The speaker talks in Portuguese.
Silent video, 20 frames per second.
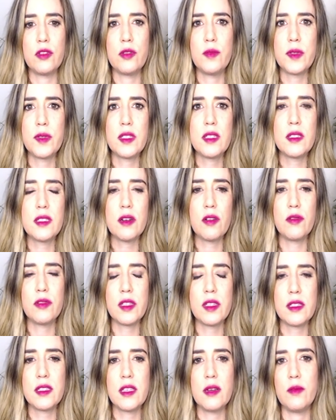não precisa
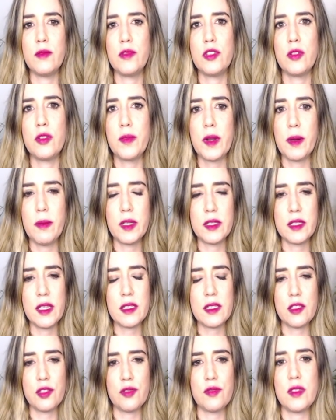acontecer muito para manter
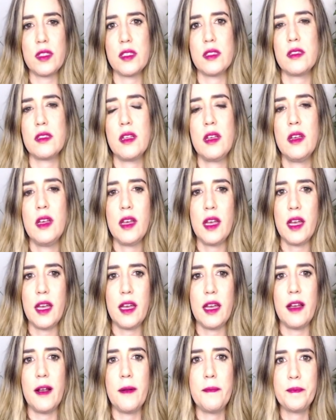essas coisas
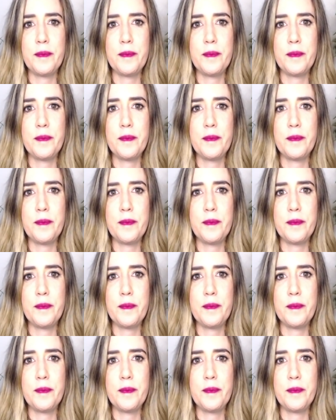é,